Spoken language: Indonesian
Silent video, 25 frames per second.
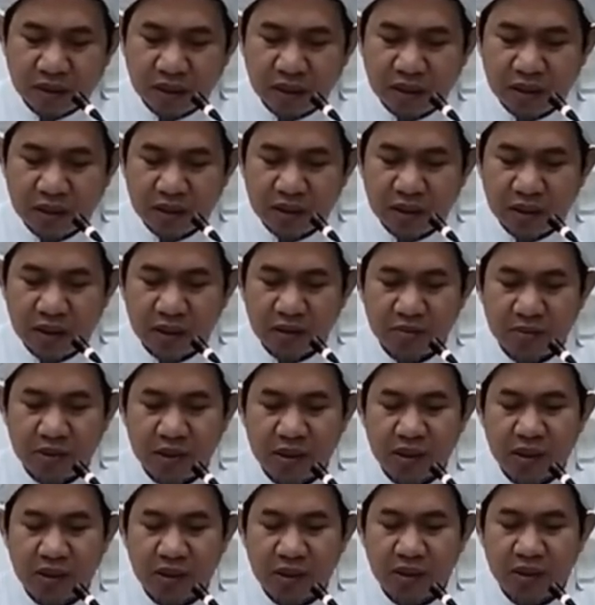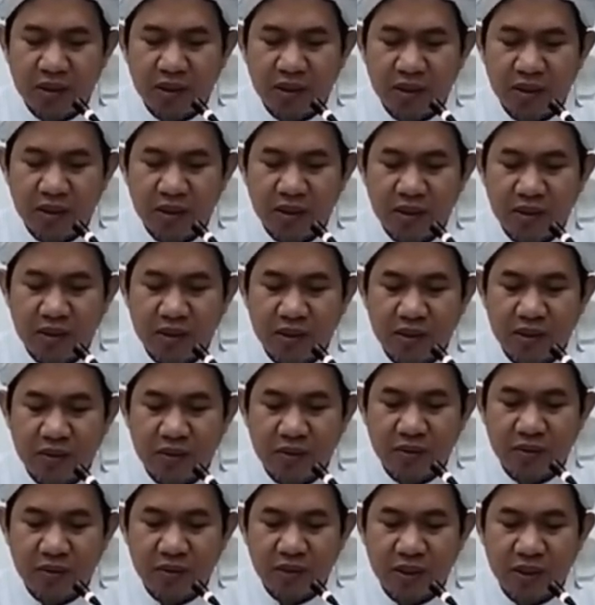Inna minar riya'i
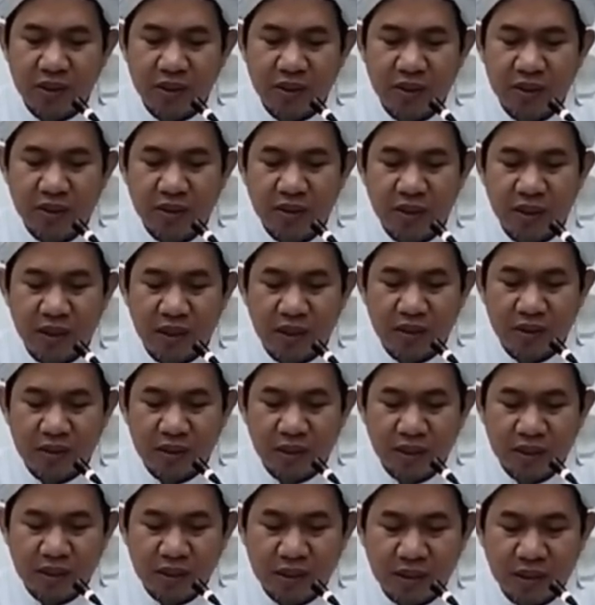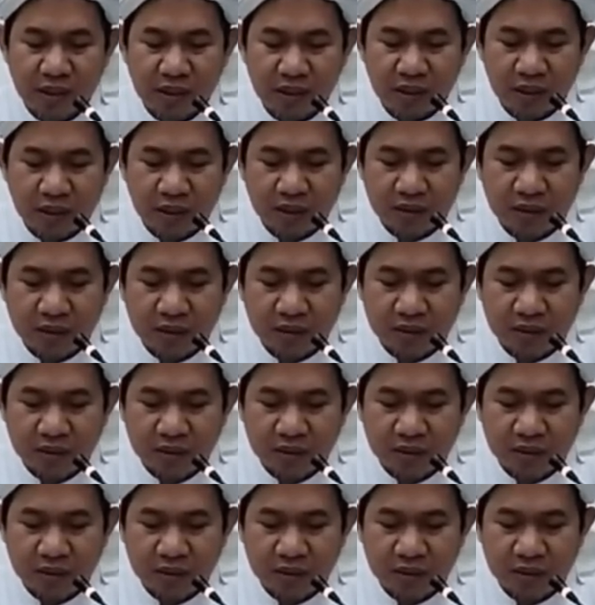sesungguhnya di antara riya